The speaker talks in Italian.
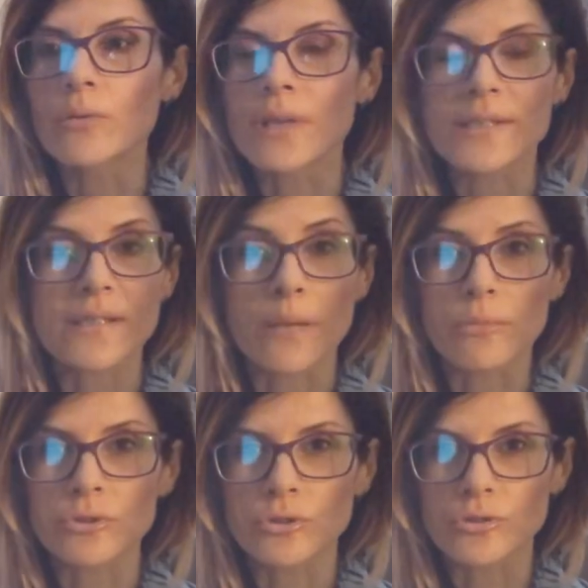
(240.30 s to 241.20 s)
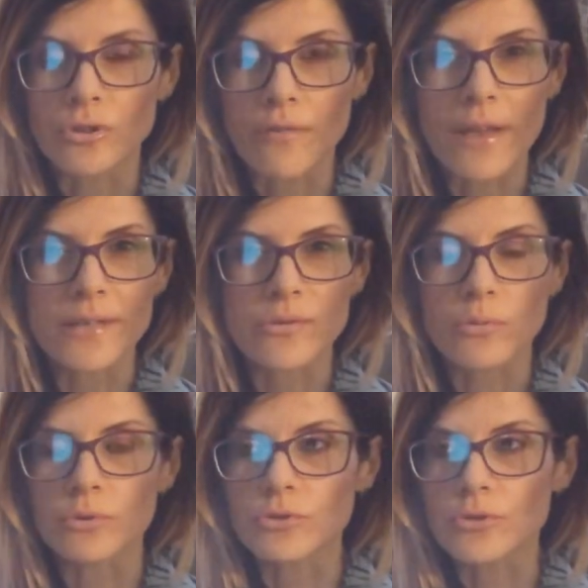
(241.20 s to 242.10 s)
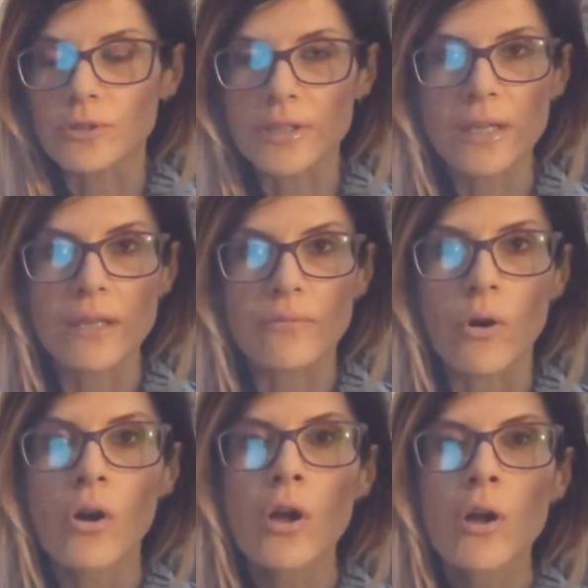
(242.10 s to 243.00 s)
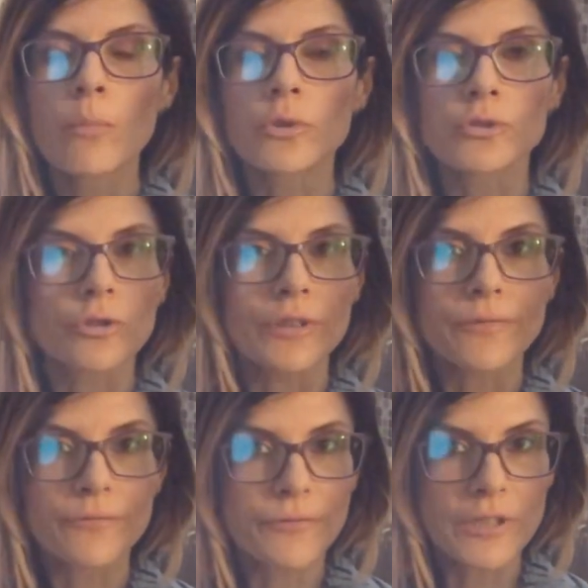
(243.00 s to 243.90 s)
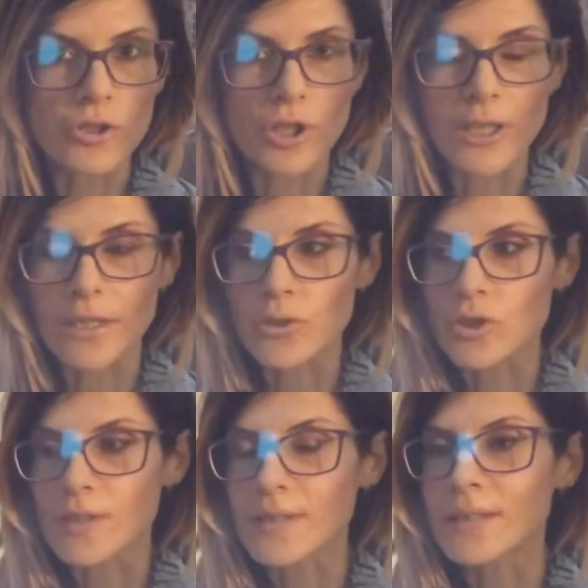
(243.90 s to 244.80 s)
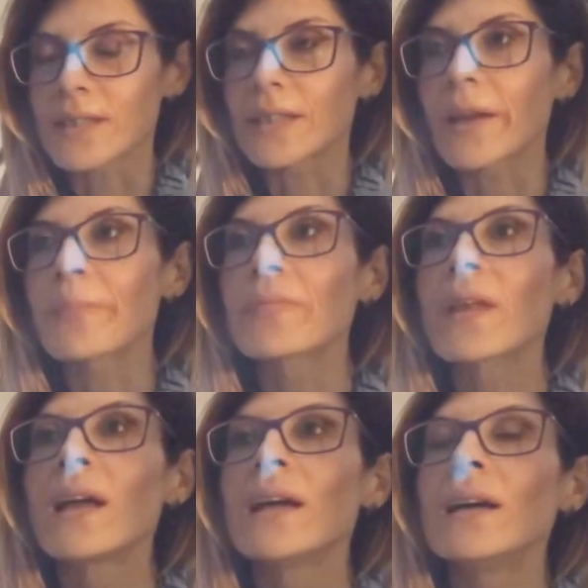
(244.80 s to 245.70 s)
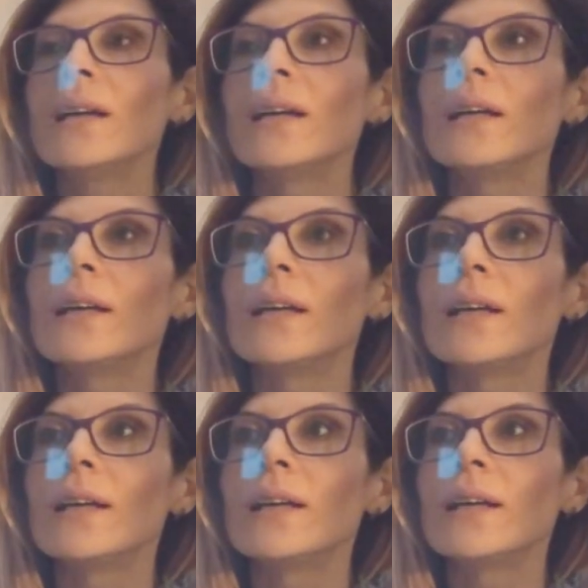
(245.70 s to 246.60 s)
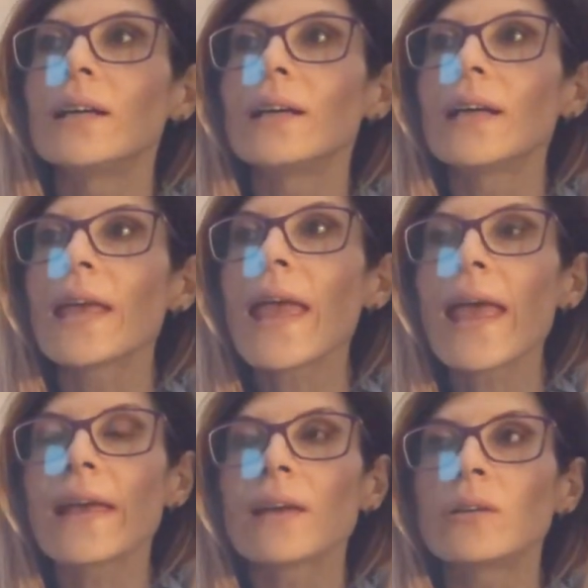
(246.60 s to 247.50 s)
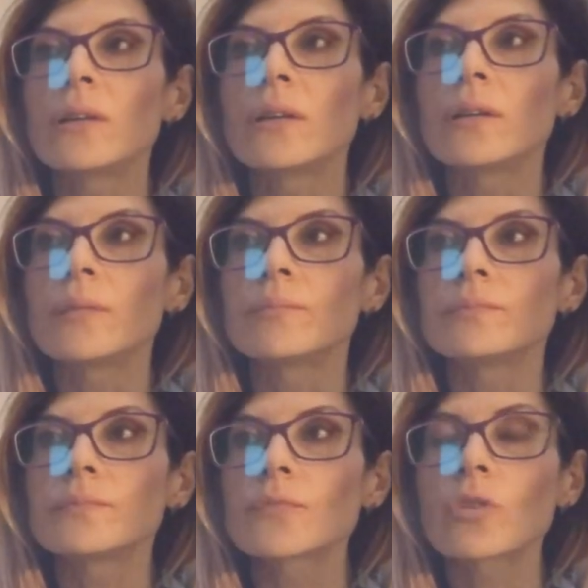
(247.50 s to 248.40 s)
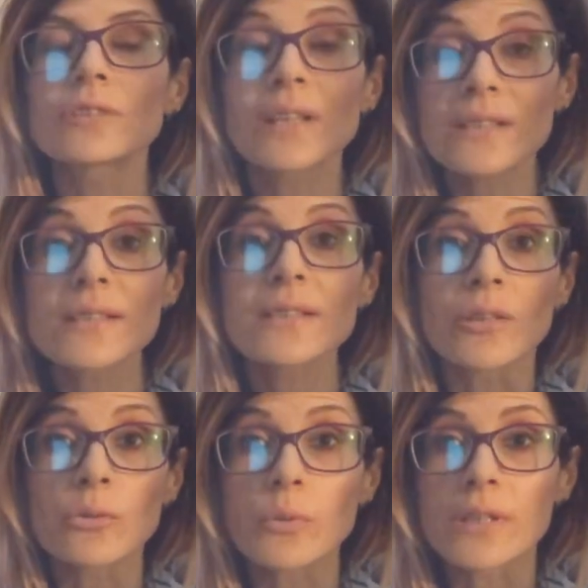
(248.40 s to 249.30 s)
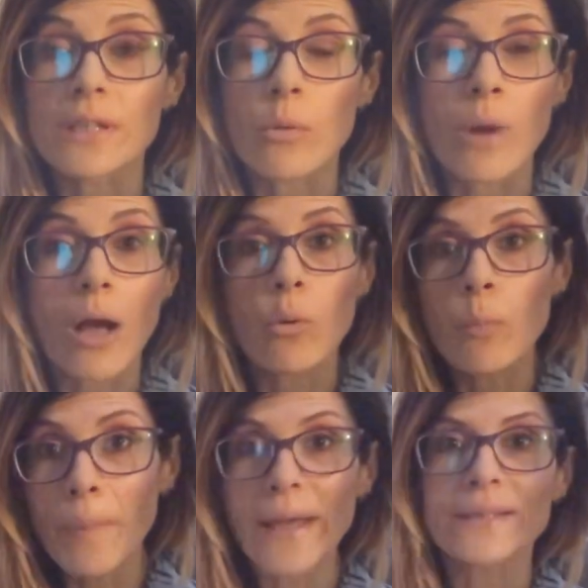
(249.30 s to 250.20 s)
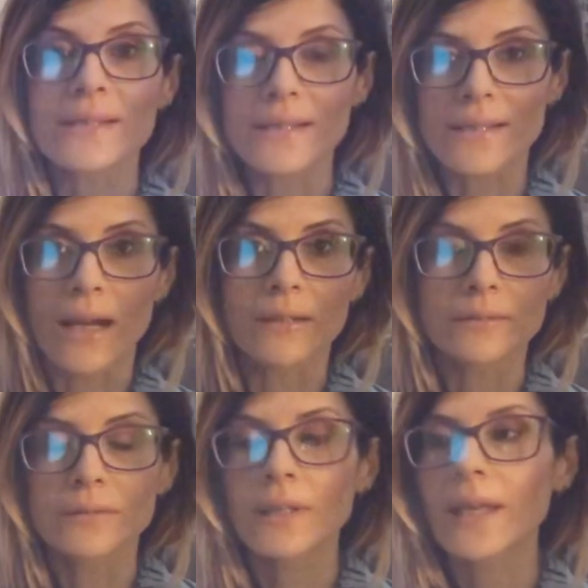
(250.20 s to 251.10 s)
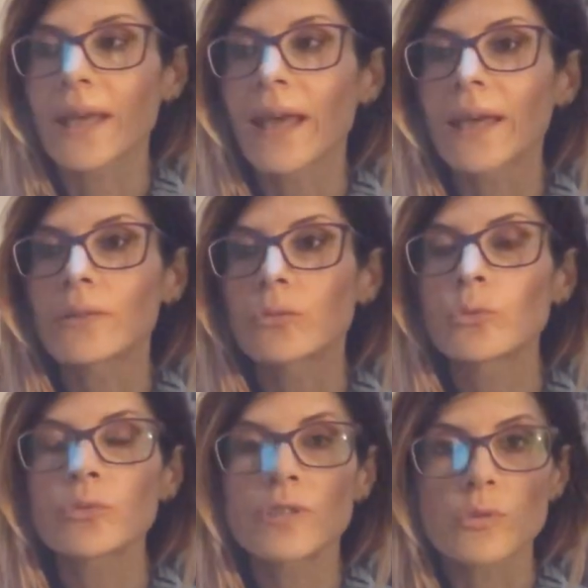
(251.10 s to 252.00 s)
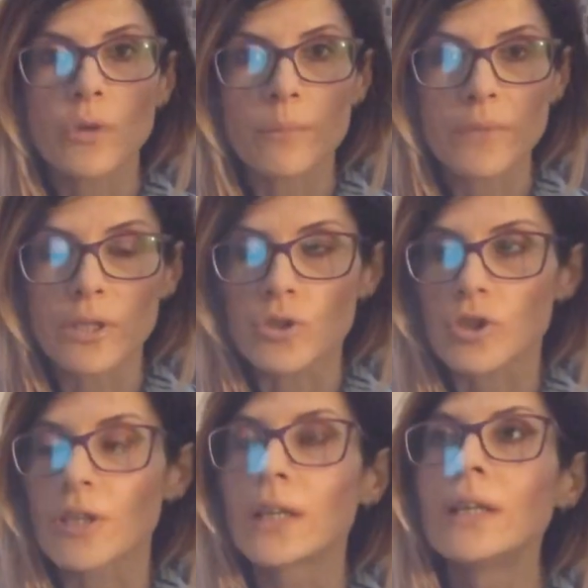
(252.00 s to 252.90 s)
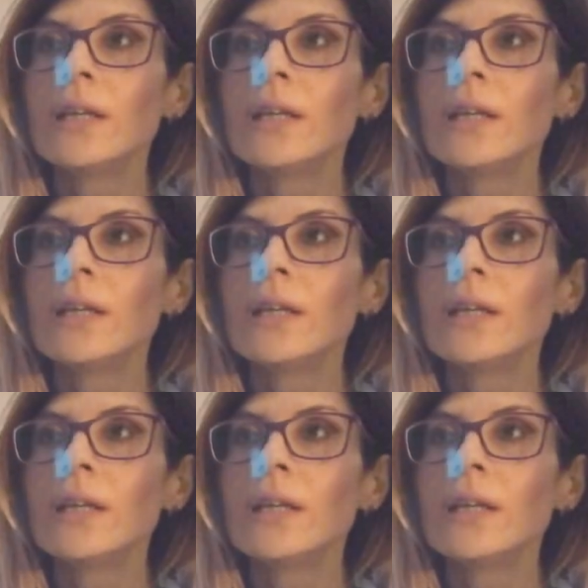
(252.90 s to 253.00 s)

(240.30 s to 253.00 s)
un essere molto introverso, molto schivo, molto difficile da gestire. Eh, e eh, contrassegnato quindi da una cupezza che tutti i suoi amici